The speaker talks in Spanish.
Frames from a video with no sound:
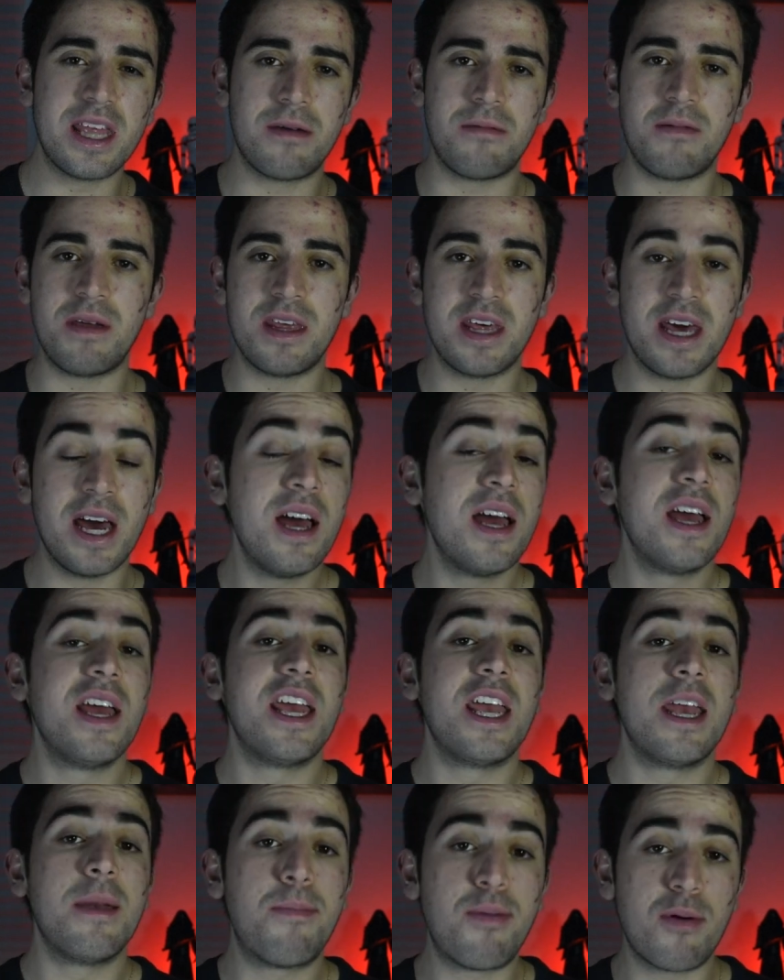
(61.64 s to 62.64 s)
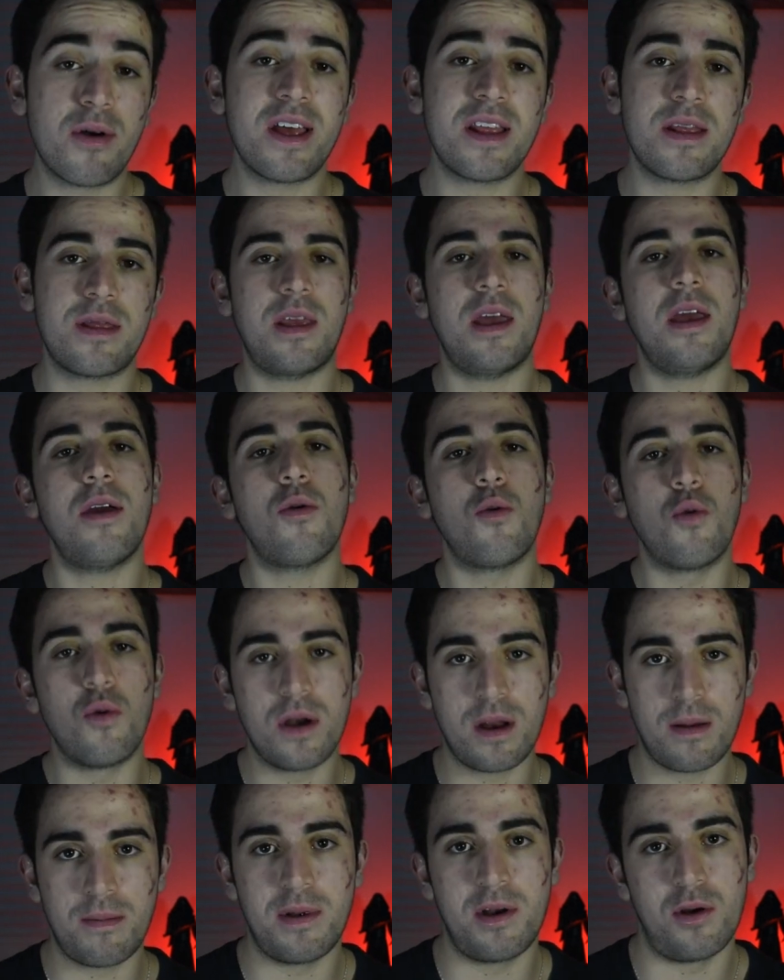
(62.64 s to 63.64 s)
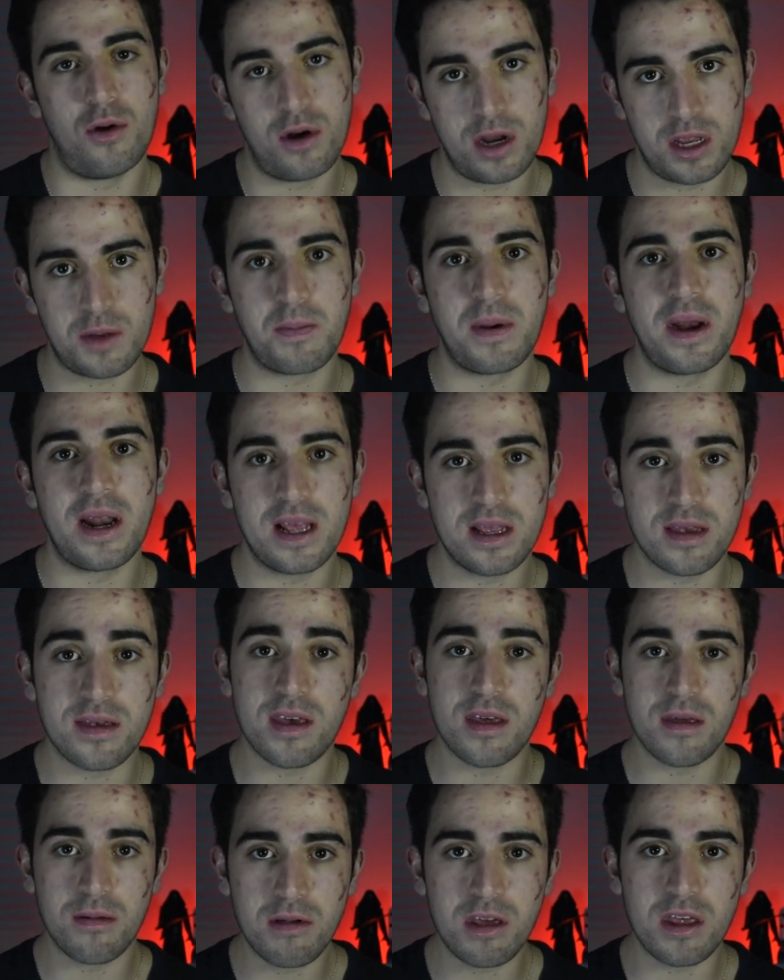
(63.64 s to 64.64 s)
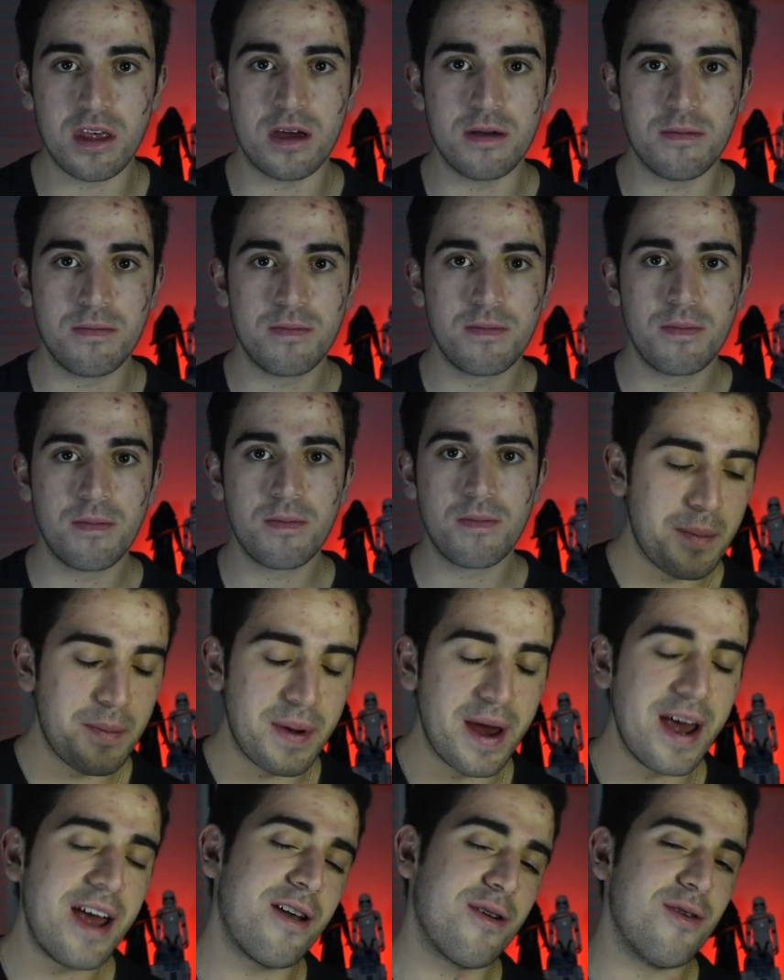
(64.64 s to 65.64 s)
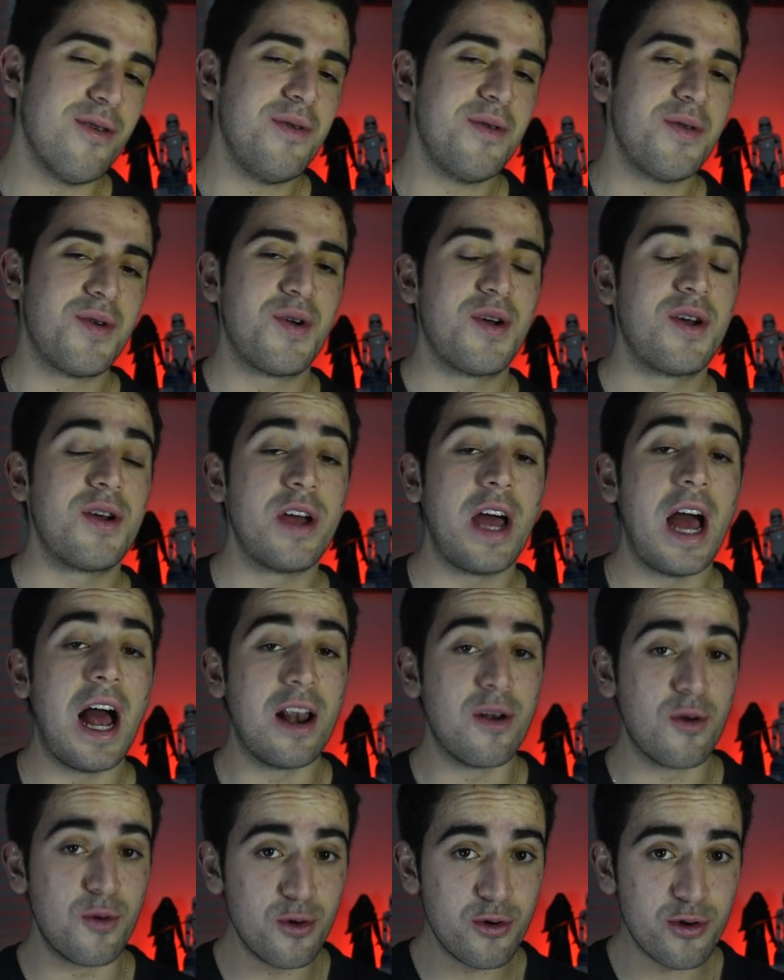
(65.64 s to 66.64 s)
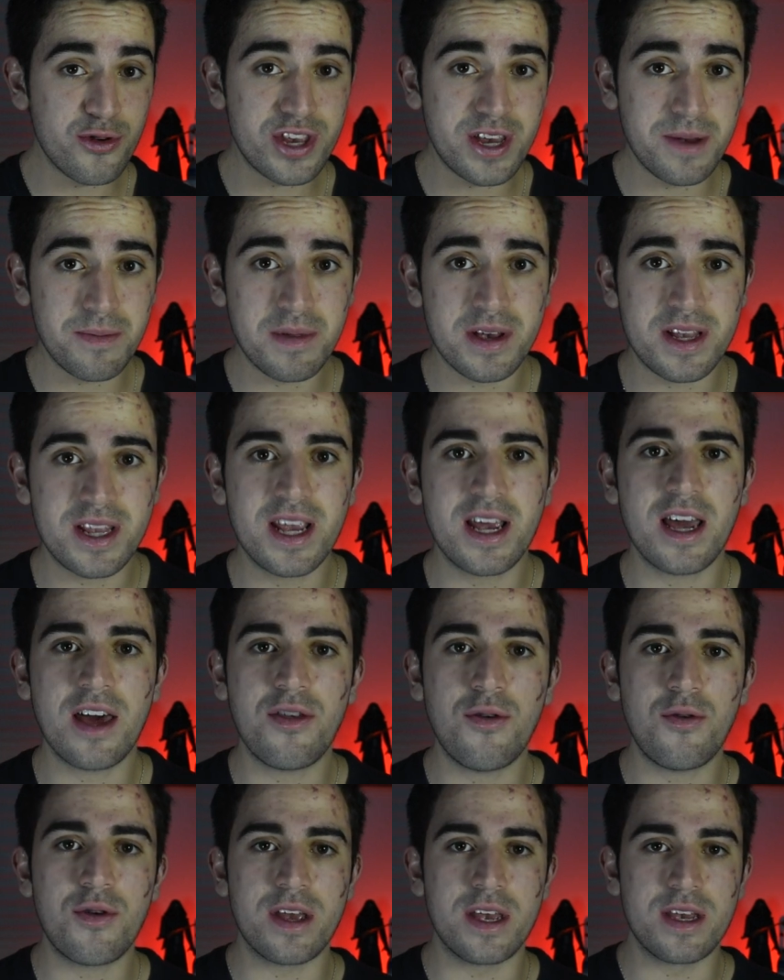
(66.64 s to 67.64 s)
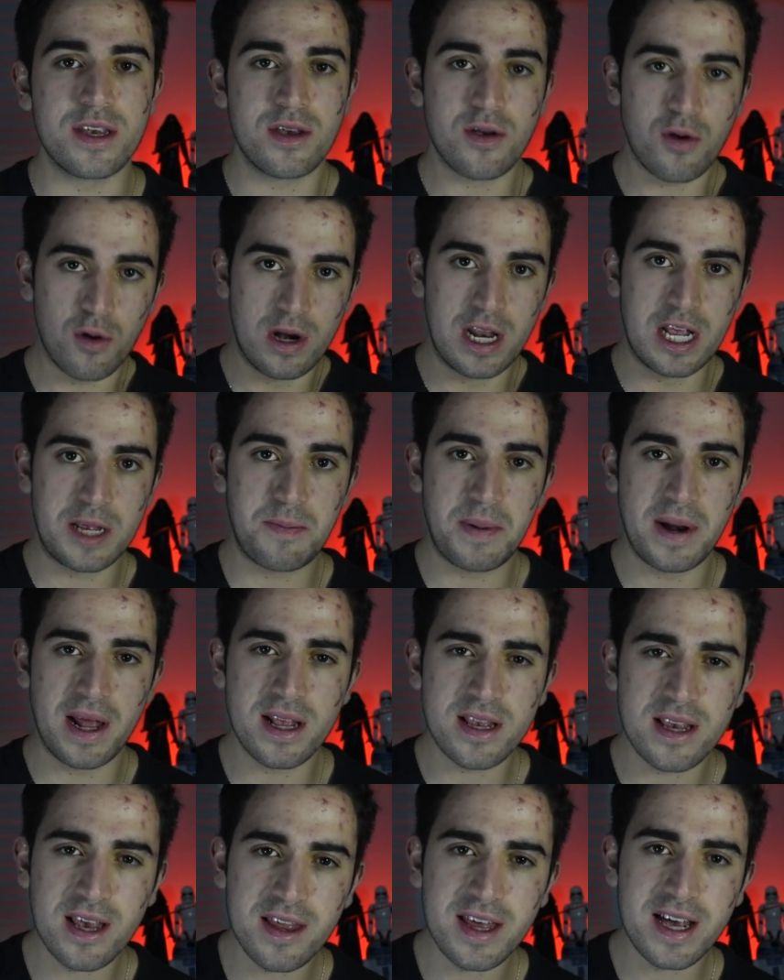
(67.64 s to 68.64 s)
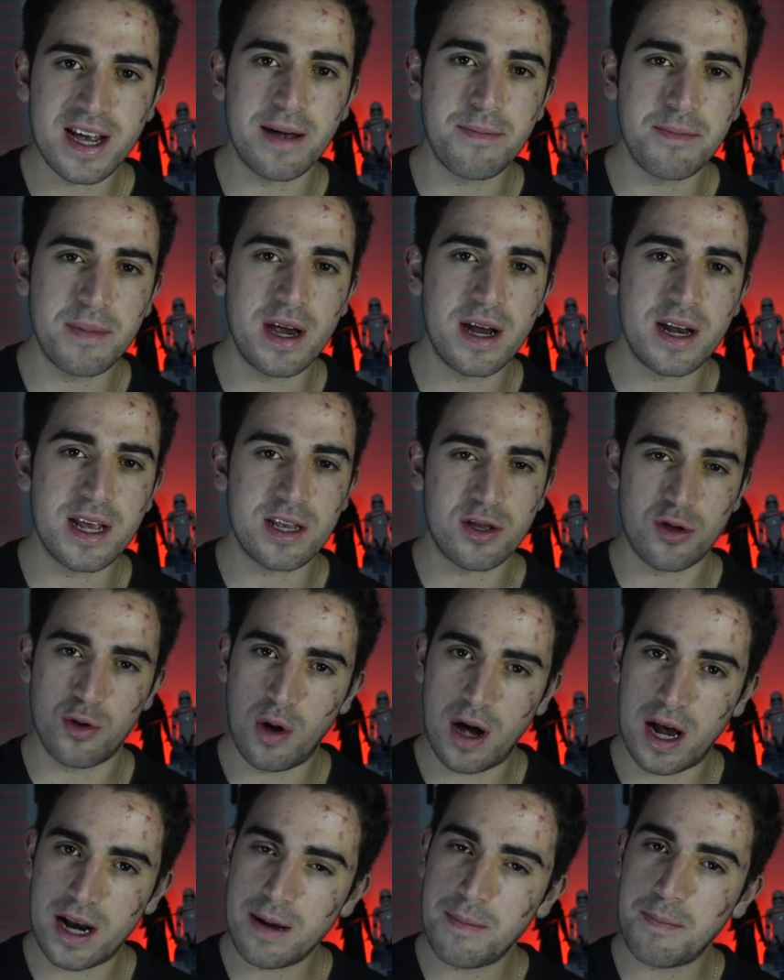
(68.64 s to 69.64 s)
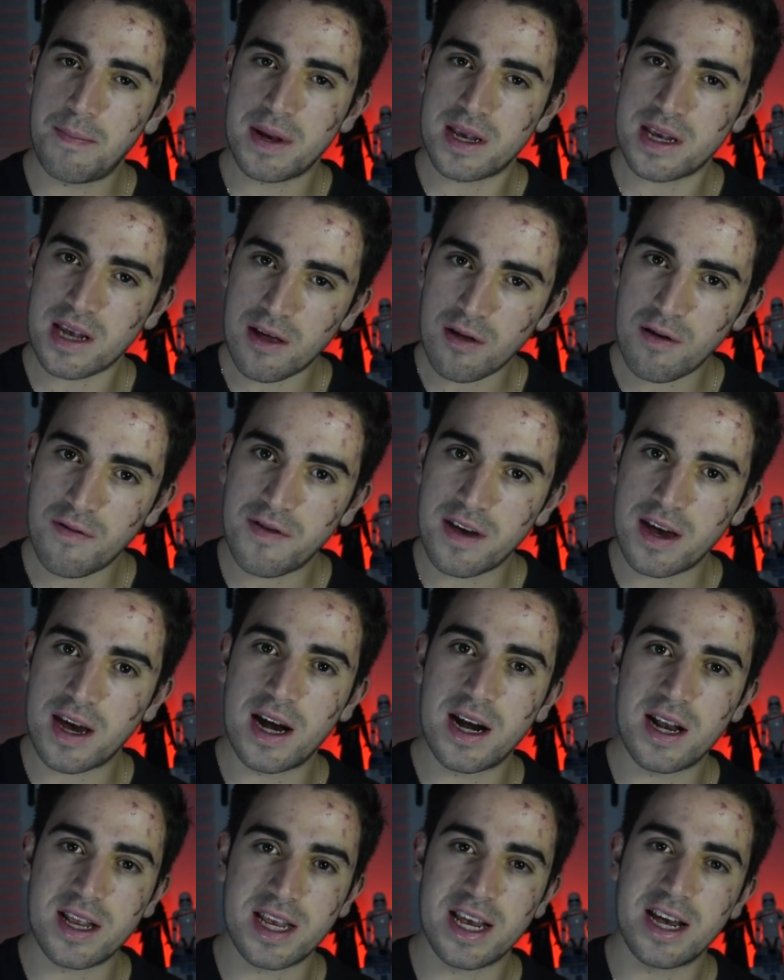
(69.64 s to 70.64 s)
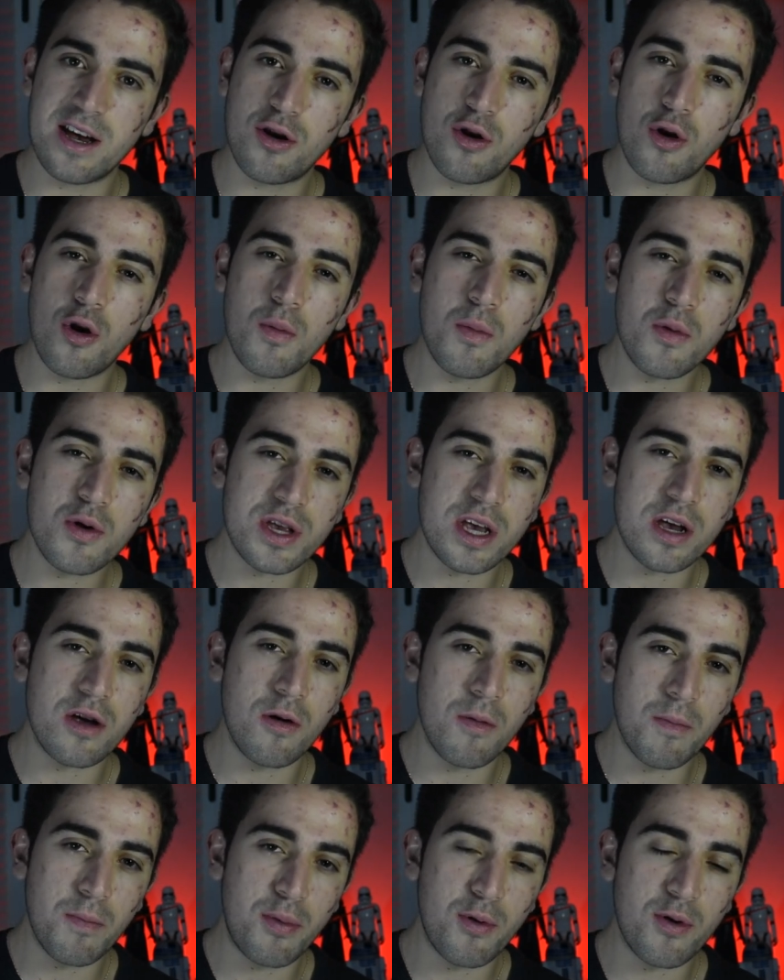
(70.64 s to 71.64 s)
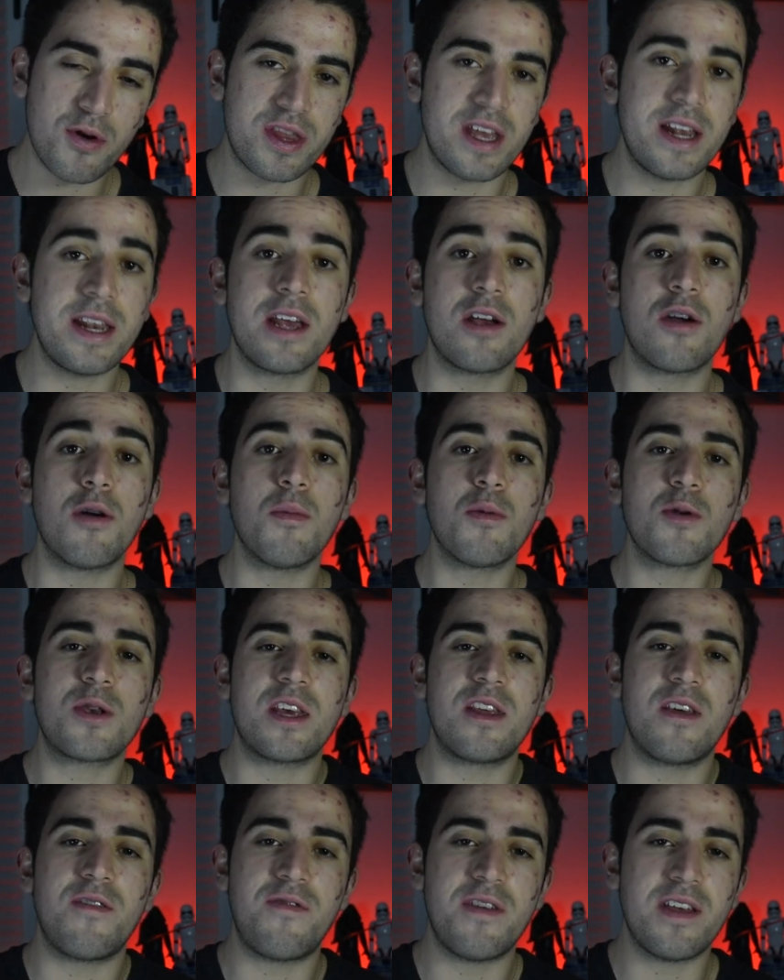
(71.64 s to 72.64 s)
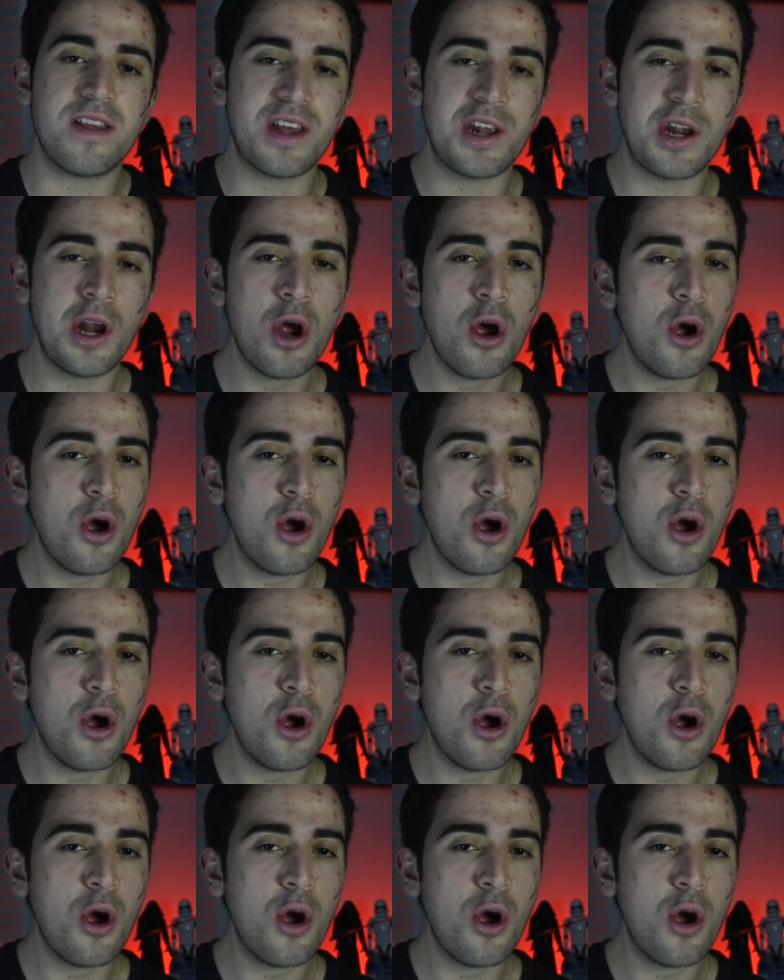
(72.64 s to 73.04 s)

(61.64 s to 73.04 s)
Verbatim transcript: de vida y por ende una menor esperanza de vida. Pero algunos investigadores, con la esperanza de cambiar esto, han empezado a fijarse en cómo se comportan y cómo se defienden